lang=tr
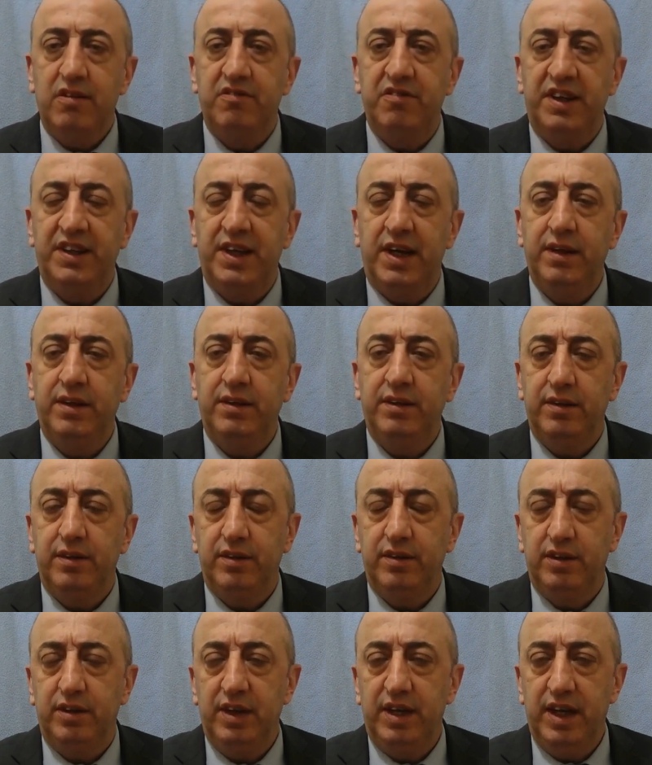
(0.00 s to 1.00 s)
Vatan
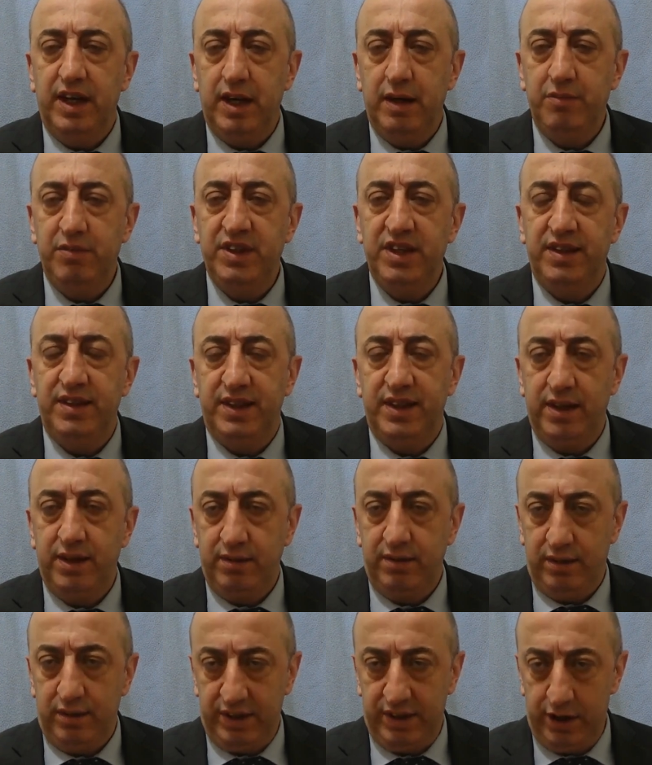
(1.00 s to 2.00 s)

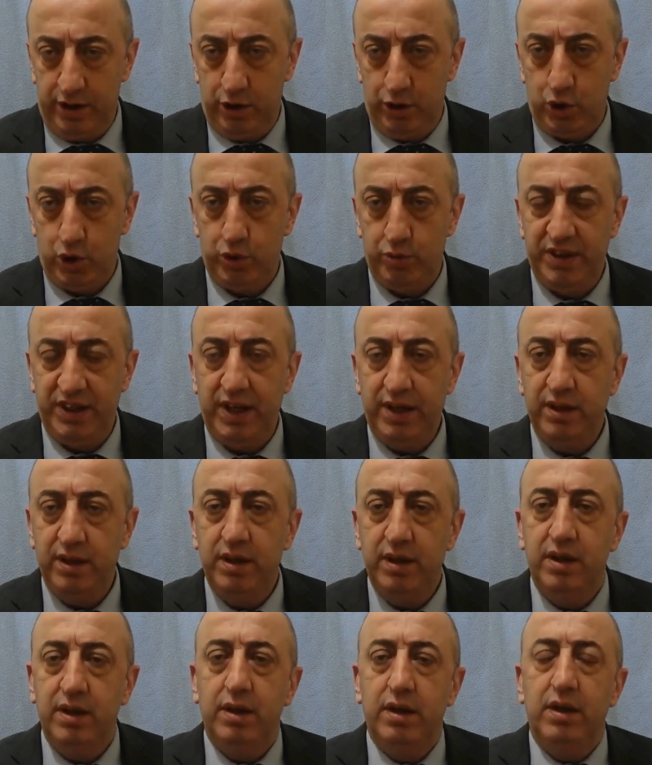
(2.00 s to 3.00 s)
emniyetten, terör şubeden
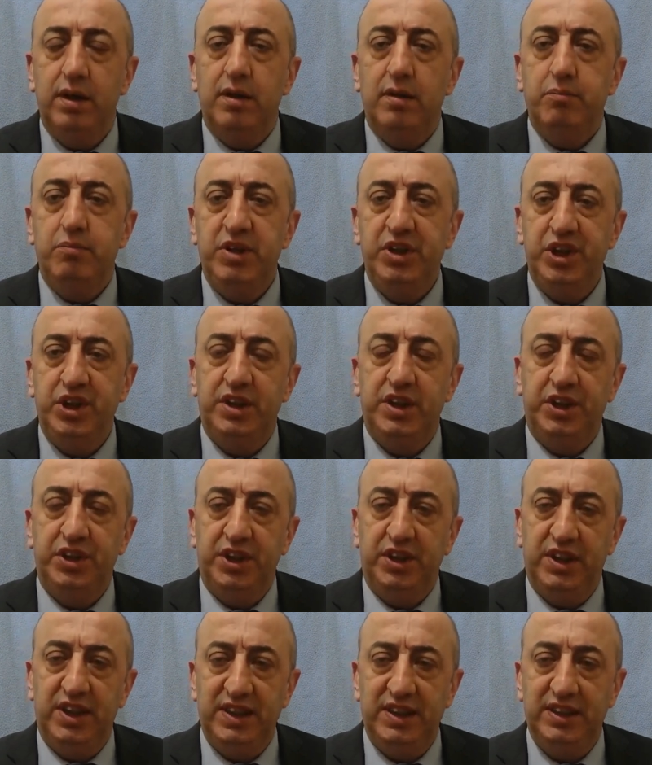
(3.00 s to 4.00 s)

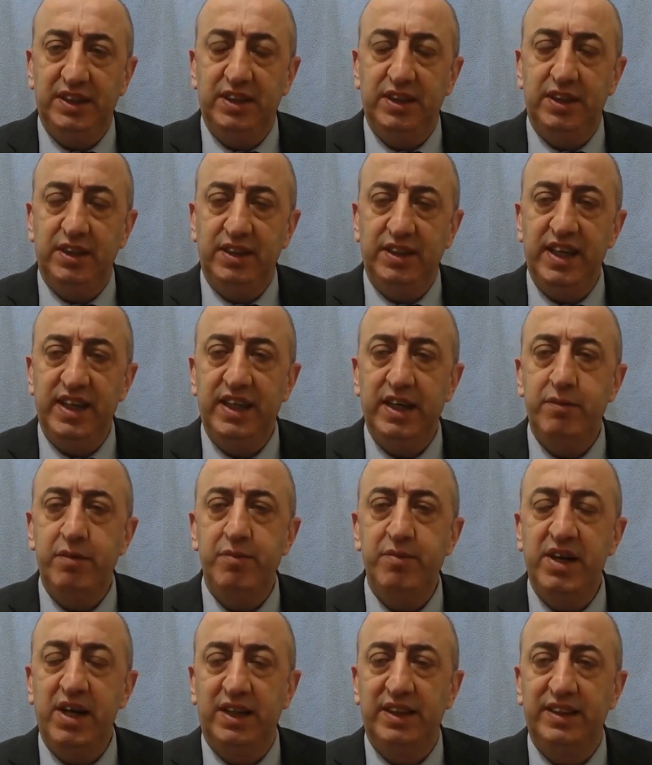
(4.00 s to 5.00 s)
Beşiktaş'taki eski
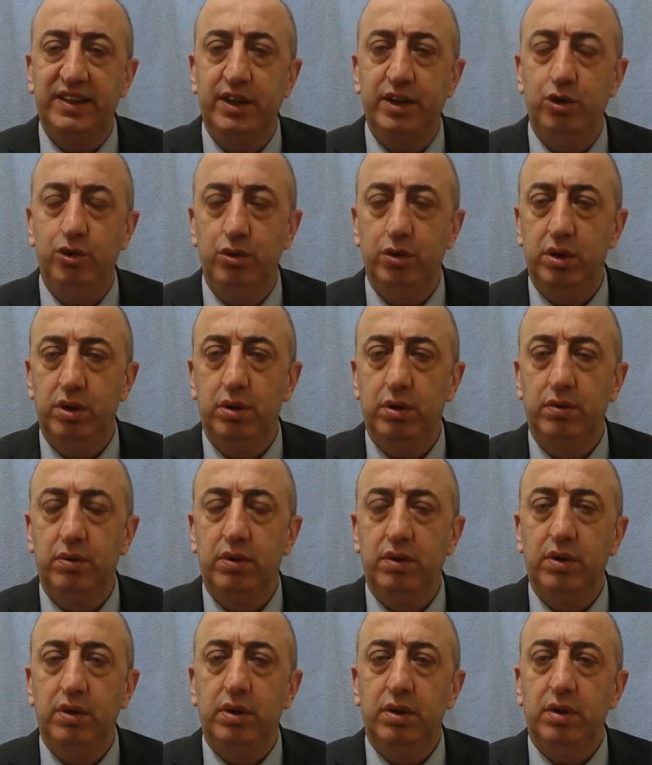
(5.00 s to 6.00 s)
DGM binasına gidiyor.
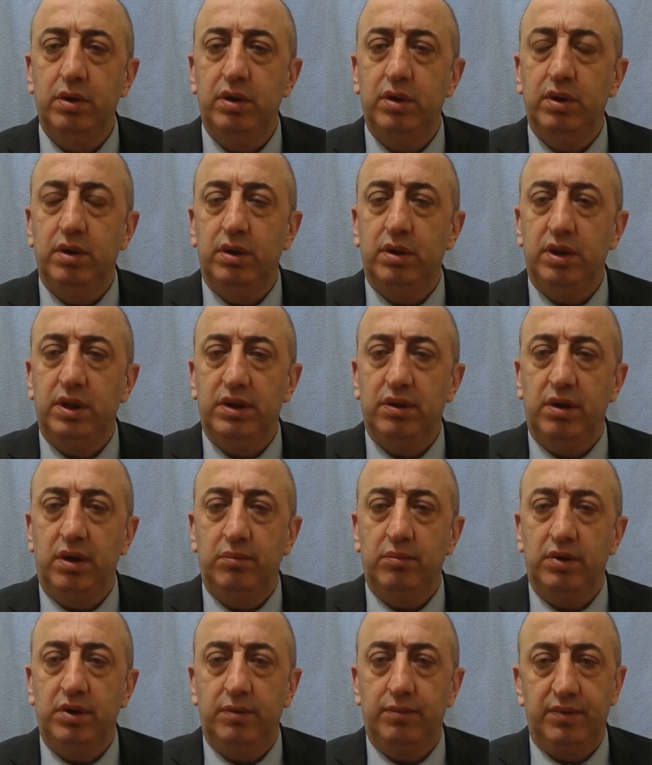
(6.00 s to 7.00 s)

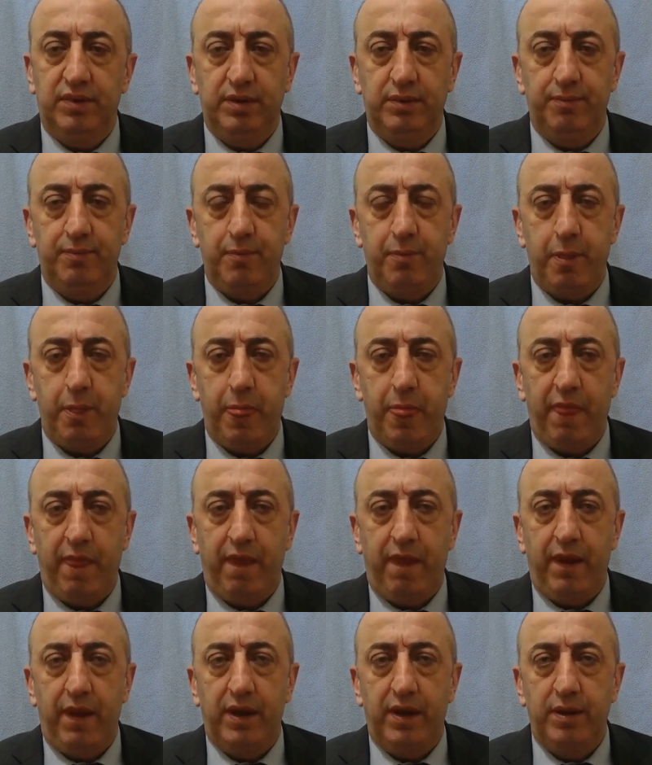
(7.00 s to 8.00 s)
Tamam mı?
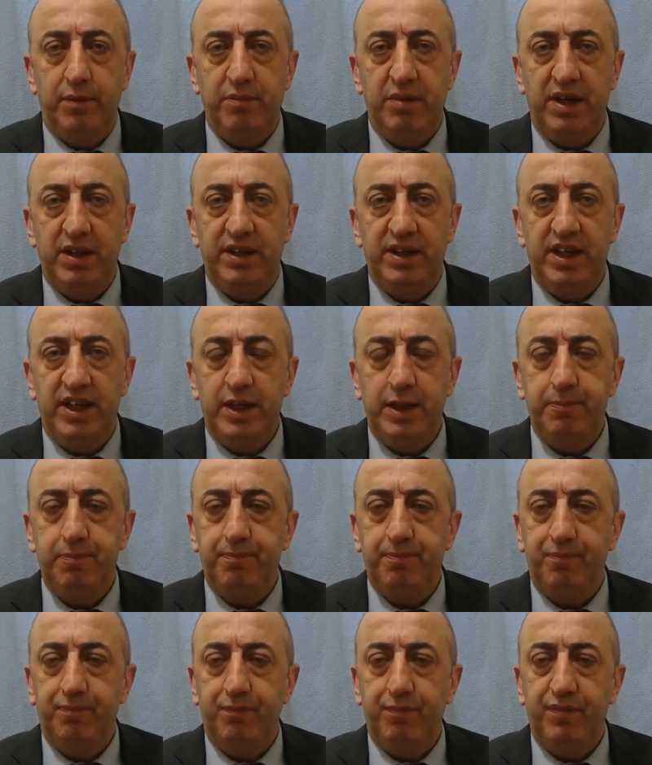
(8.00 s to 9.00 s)
Ben de
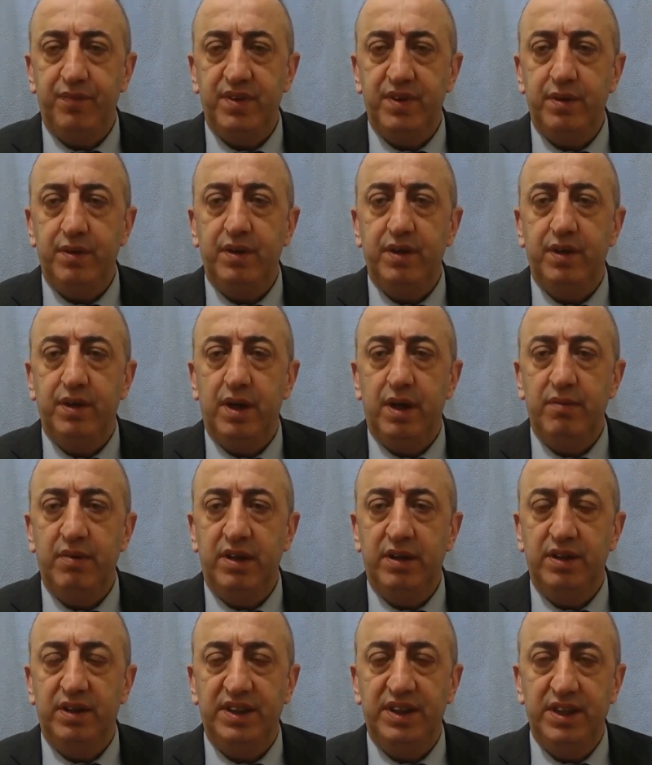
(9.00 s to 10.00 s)

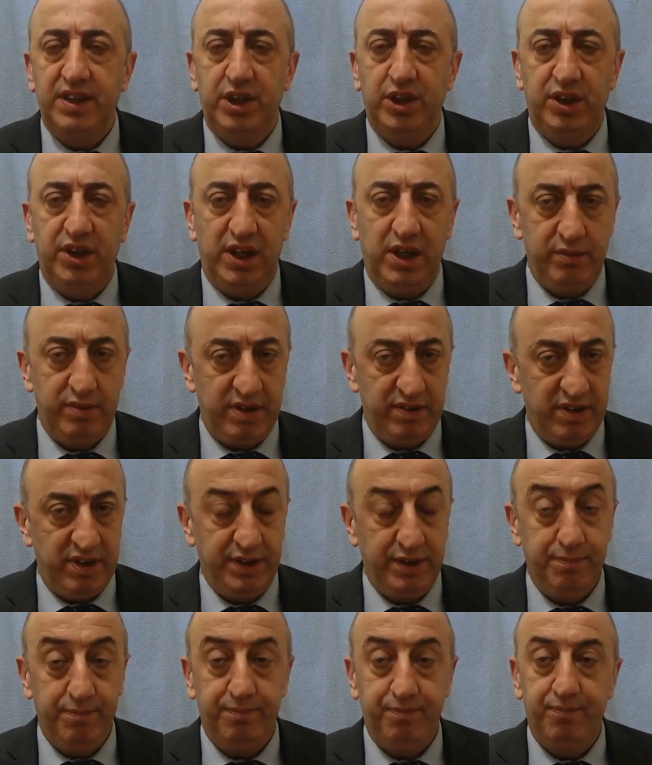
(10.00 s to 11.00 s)
hemen Zeki'ye haber
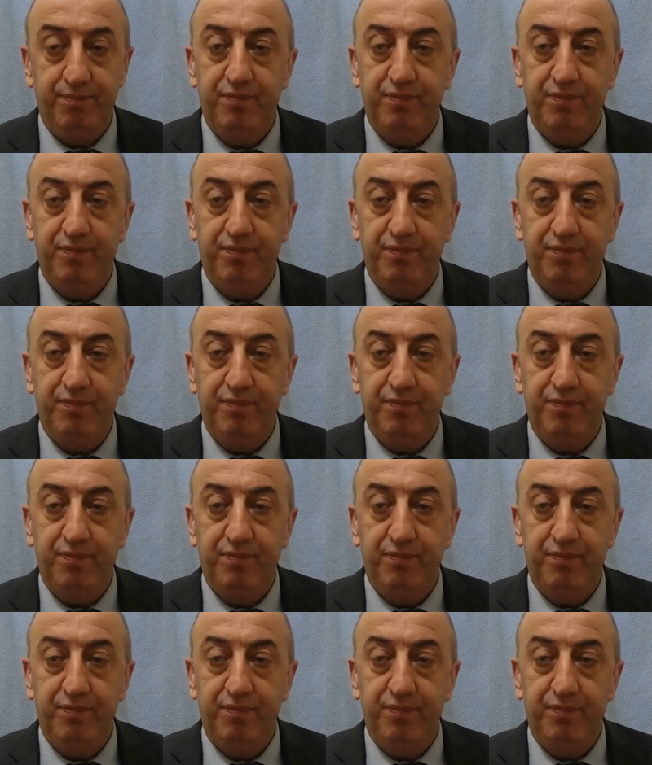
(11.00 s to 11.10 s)
verdim.